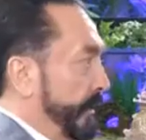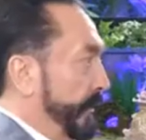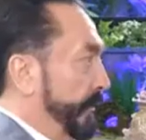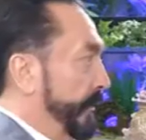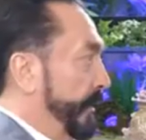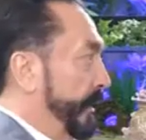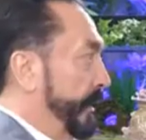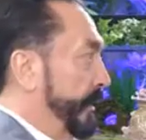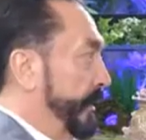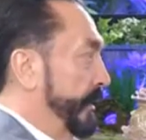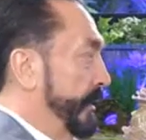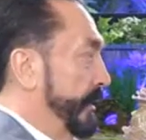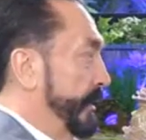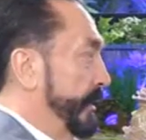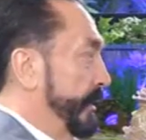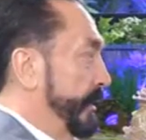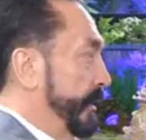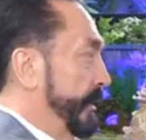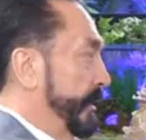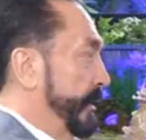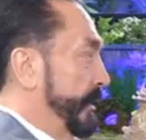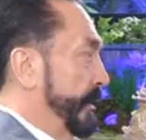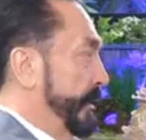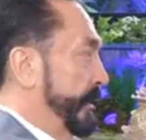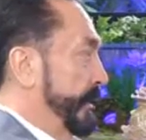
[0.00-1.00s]
defa
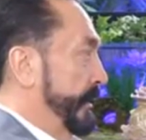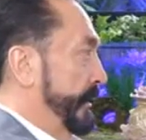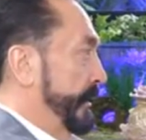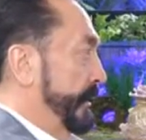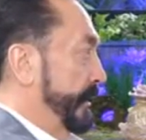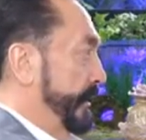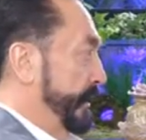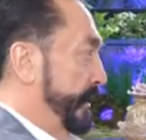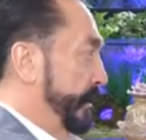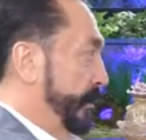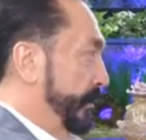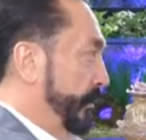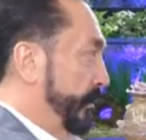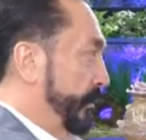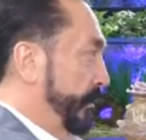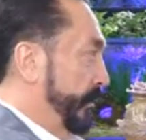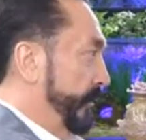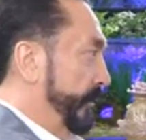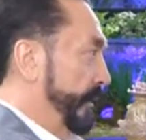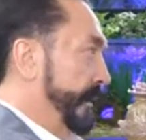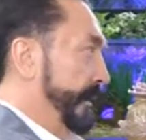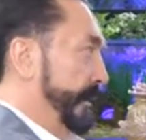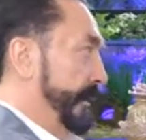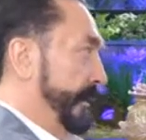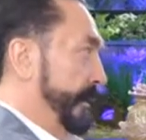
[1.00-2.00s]

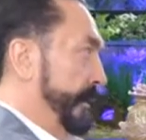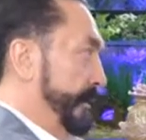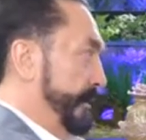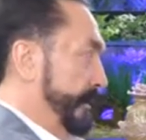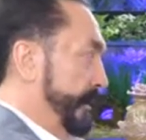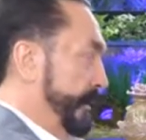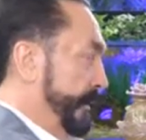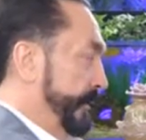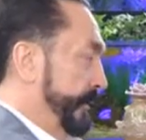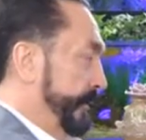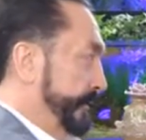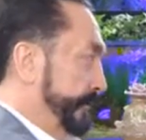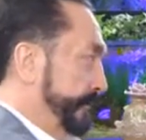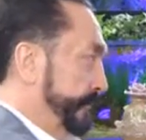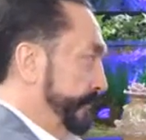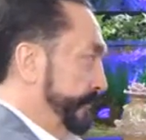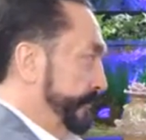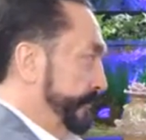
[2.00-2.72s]
yıkılıyor ve yıkılacak.